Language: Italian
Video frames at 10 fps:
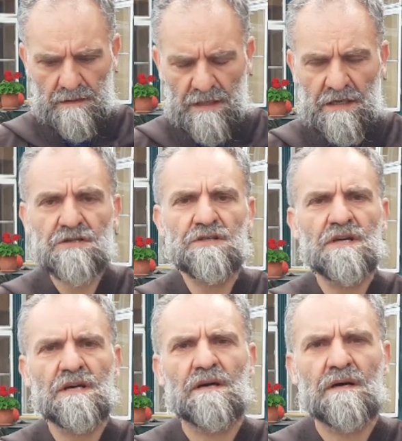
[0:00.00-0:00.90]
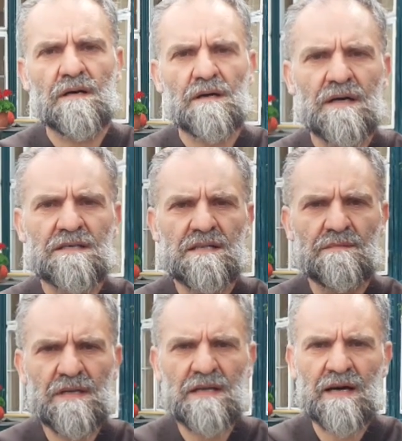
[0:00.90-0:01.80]
esce a
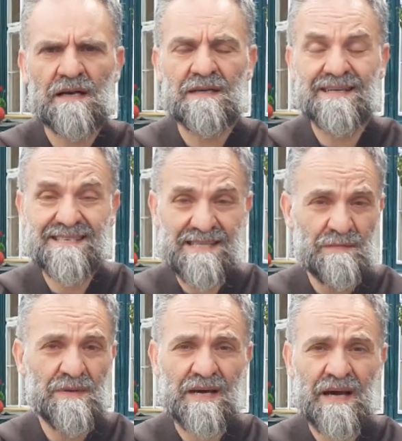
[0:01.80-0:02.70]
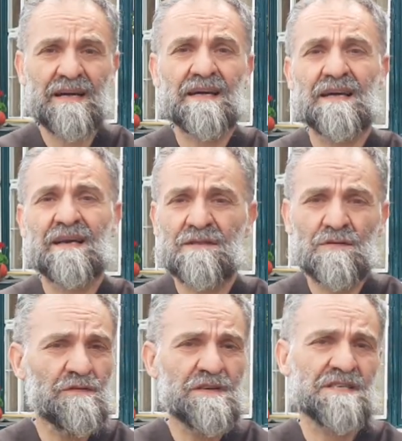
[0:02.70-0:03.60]
seminare e semina anche
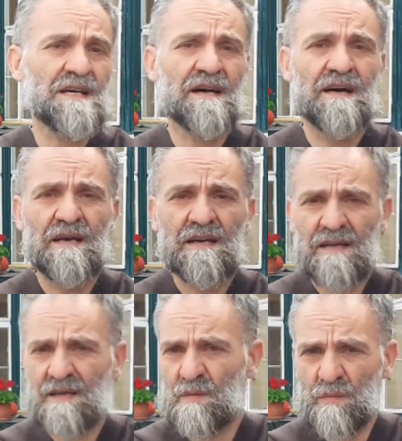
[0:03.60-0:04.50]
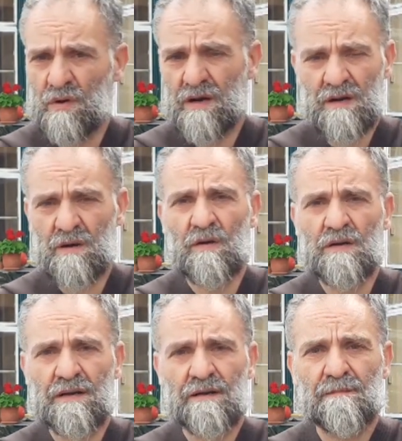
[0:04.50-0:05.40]
laddove sa che non può
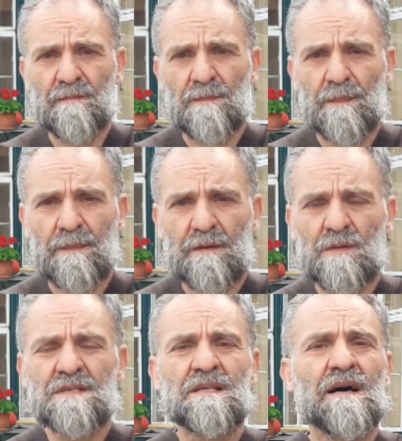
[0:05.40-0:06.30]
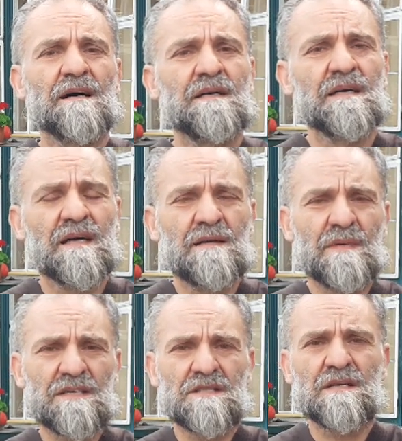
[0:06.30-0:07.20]
raccogliere. Questa è
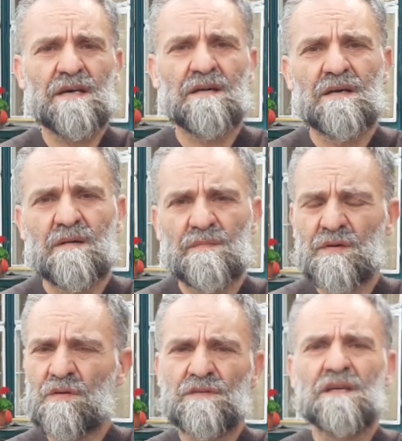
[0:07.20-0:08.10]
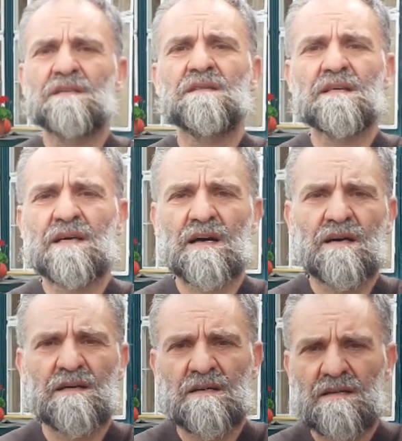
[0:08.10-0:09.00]
l'immagine più autentica
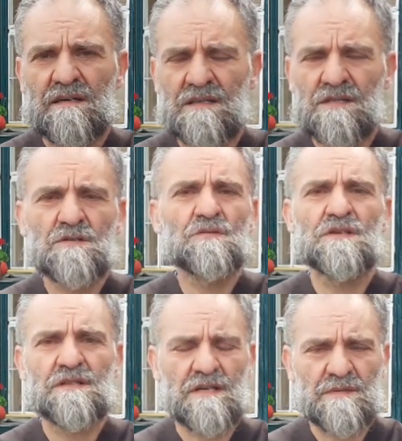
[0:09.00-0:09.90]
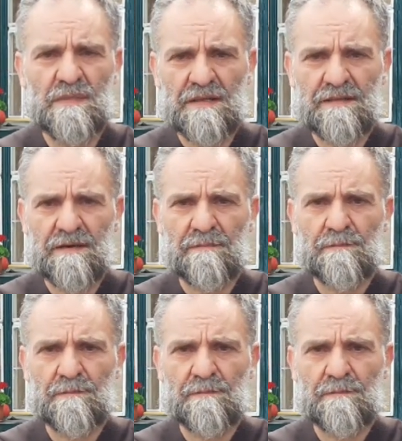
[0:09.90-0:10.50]
che Gesù ci trasmette.